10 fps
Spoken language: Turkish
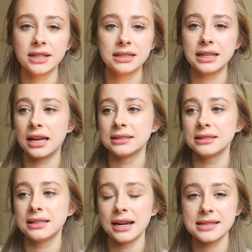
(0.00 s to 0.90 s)
ve
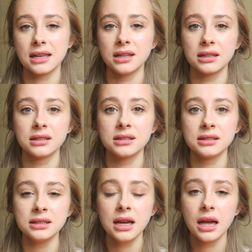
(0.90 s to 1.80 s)
kendi ders alanlarını